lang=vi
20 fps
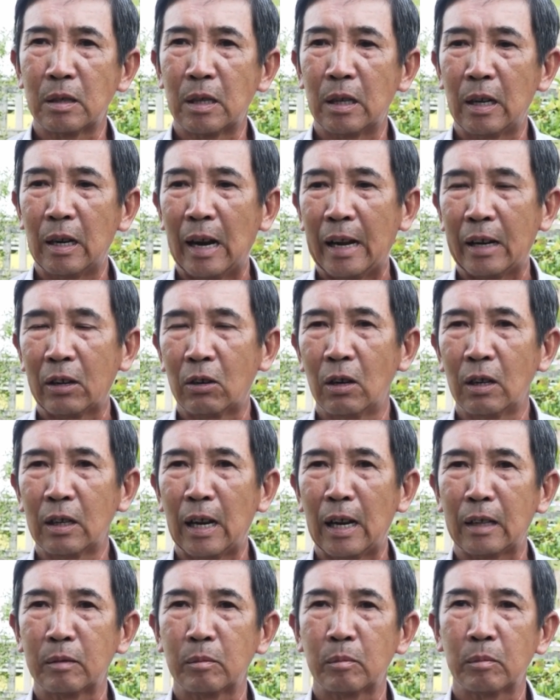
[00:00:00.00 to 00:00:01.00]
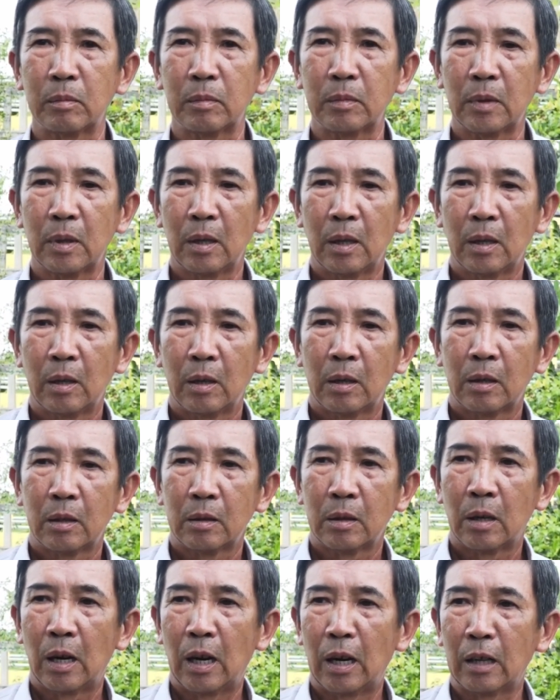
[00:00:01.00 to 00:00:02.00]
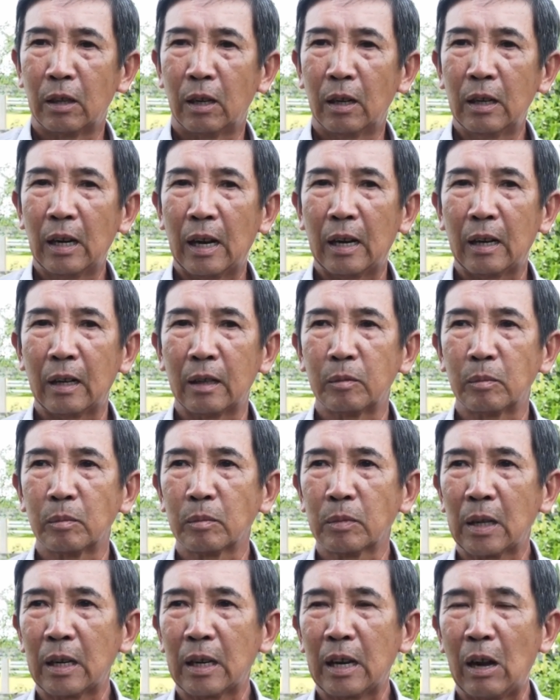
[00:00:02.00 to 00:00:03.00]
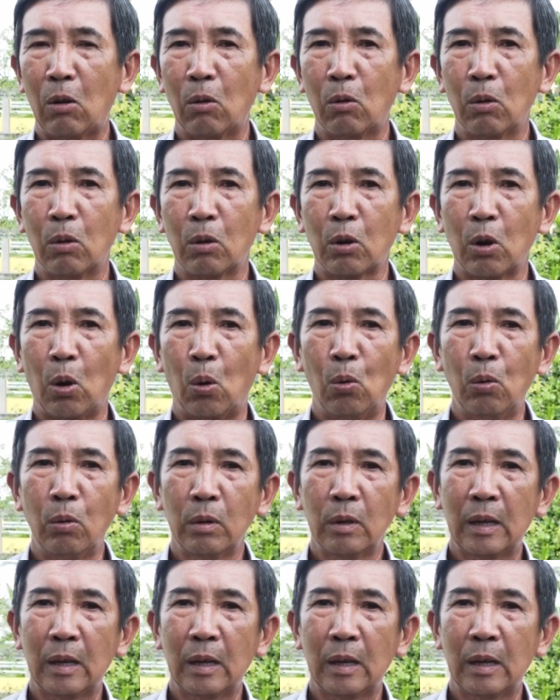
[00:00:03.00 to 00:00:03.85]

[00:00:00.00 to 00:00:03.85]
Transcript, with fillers: đi lại khó khăn hơn nữa là cây cầu cũ